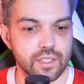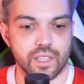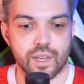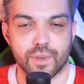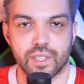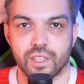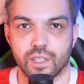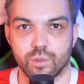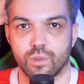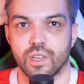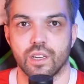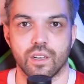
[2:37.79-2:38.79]
Это команда,
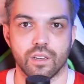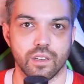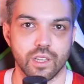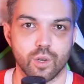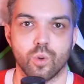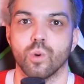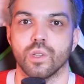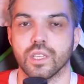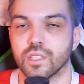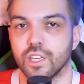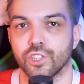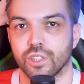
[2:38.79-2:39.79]
которая легко
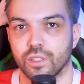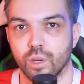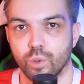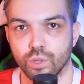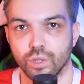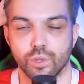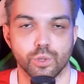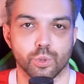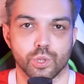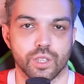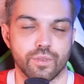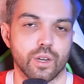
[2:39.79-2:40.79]
достаточно доходит до
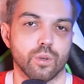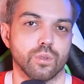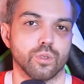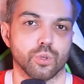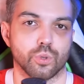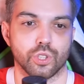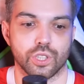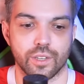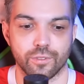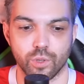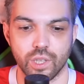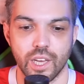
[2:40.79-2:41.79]
чужих ворот, до чужой
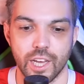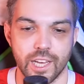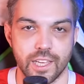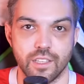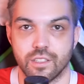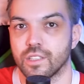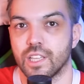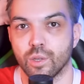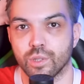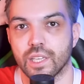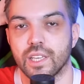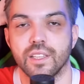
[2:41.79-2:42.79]
штрафной и
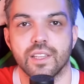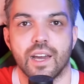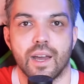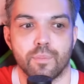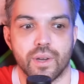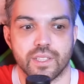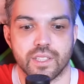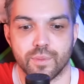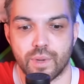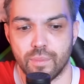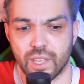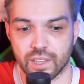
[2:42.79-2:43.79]
создает какие-то опасные
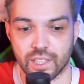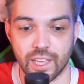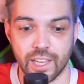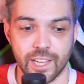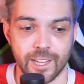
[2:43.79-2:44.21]
моменты.